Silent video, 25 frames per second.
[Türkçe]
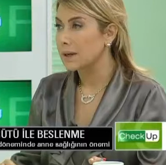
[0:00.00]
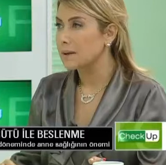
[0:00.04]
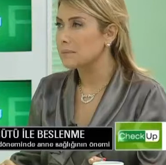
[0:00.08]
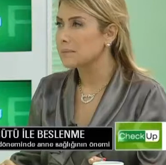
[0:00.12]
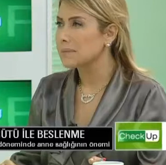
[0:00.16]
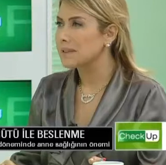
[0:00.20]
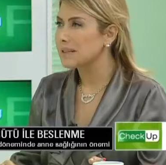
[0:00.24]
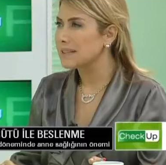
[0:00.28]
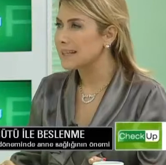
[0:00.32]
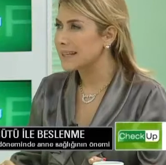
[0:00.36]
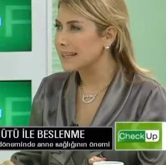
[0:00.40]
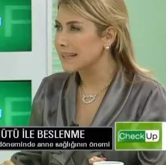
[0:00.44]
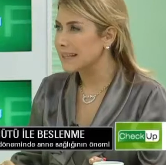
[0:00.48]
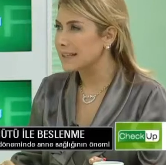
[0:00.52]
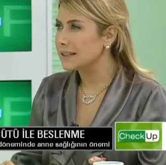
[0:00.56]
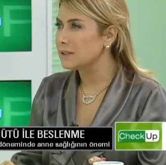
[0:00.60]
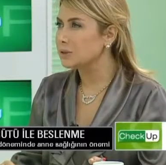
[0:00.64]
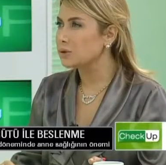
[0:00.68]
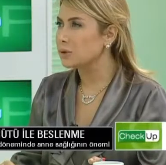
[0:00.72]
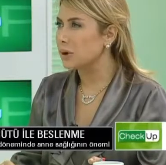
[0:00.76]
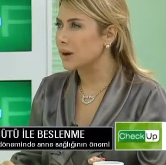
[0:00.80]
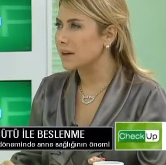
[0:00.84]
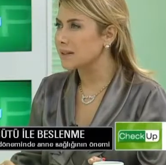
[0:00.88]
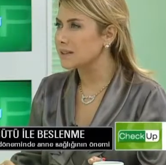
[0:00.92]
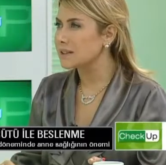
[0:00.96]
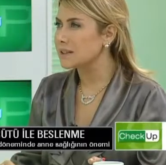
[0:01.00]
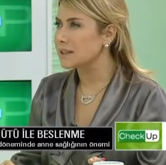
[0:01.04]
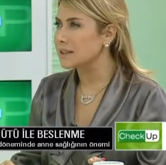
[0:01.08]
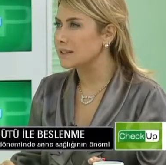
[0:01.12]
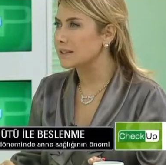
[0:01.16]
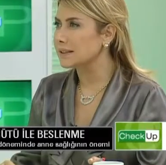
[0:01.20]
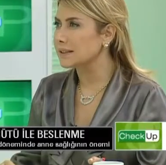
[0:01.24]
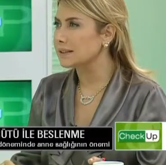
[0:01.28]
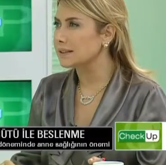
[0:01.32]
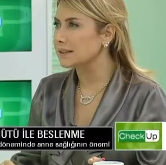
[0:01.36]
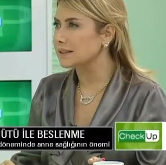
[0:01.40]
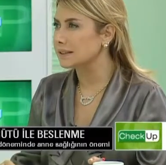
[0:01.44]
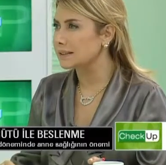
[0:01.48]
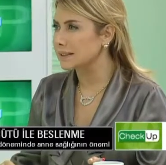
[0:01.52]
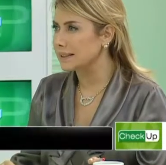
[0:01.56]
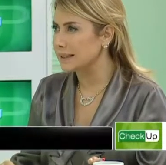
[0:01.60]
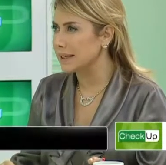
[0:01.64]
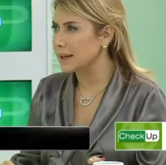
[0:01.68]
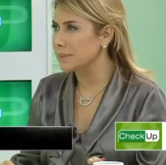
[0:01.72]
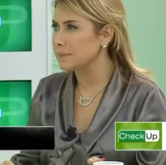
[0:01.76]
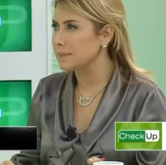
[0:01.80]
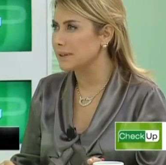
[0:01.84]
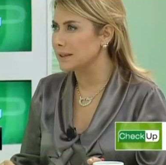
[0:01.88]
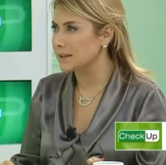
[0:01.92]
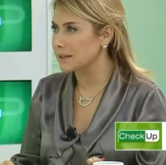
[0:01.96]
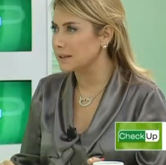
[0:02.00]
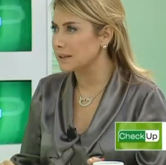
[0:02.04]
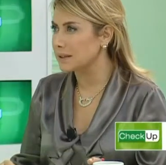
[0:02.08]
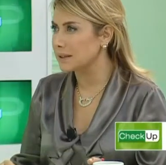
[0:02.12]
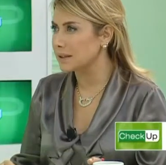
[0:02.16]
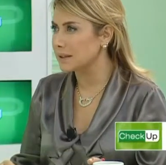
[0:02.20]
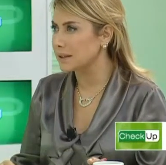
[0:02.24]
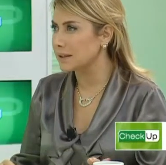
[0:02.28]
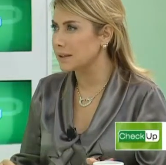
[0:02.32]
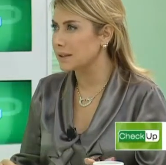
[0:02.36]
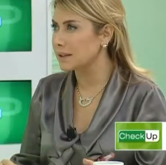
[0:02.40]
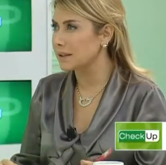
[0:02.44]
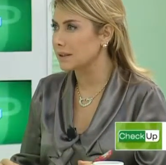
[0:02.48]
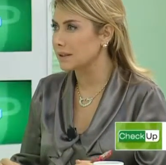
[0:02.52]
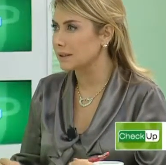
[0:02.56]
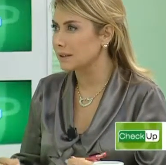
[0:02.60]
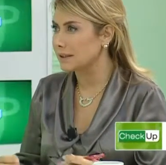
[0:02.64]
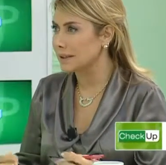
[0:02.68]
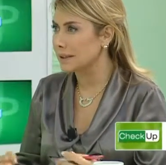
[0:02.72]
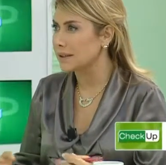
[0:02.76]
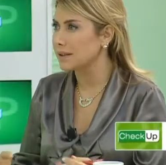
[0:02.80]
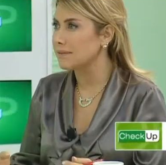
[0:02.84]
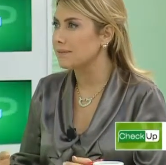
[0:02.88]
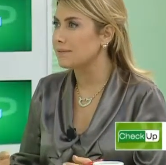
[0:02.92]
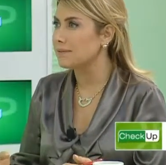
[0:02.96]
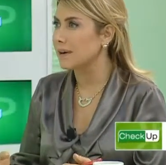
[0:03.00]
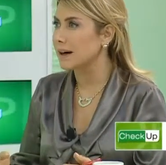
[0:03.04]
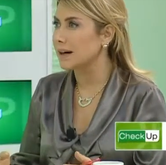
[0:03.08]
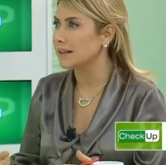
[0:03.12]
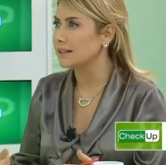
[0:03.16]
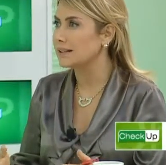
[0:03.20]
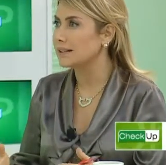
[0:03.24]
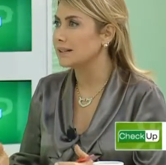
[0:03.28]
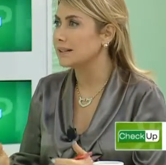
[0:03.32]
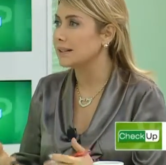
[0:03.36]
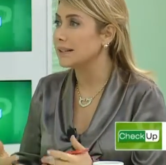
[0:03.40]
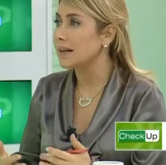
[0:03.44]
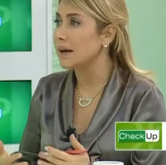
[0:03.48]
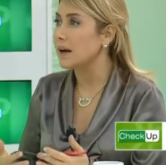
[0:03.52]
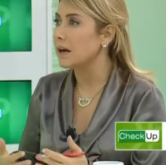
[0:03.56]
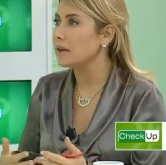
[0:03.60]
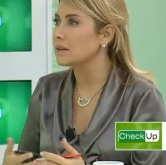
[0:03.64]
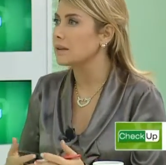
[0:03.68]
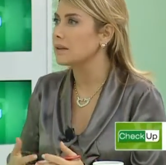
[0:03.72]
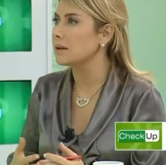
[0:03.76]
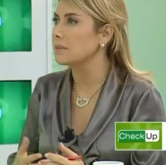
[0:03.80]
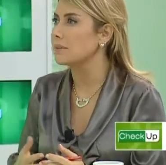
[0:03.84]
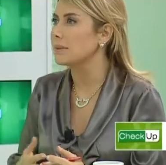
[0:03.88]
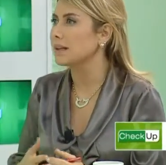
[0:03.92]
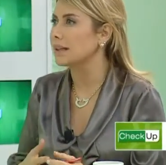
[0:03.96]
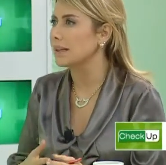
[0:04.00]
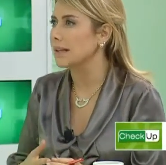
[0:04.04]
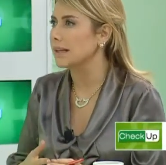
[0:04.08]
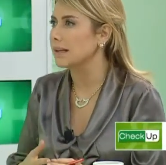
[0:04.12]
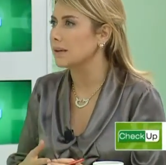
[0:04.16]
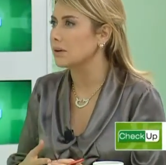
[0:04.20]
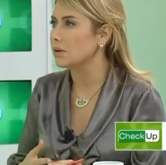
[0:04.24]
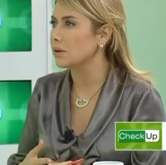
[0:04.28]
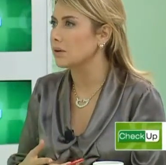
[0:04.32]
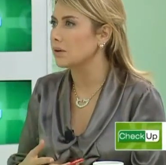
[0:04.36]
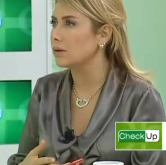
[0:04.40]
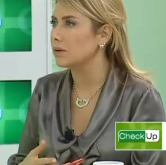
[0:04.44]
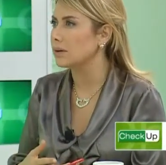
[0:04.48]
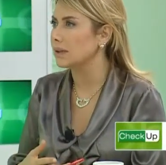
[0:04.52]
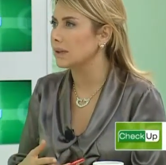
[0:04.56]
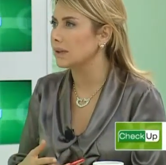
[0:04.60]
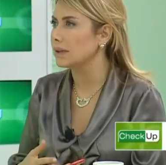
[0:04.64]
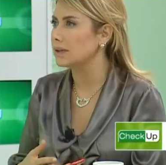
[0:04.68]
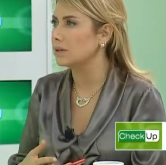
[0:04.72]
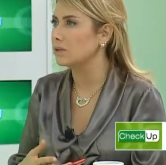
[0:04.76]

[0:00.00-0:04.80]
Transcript: Bir de yeni doğan sarılığı diye bir e, terim vardır. Ne anlama geliyor yeni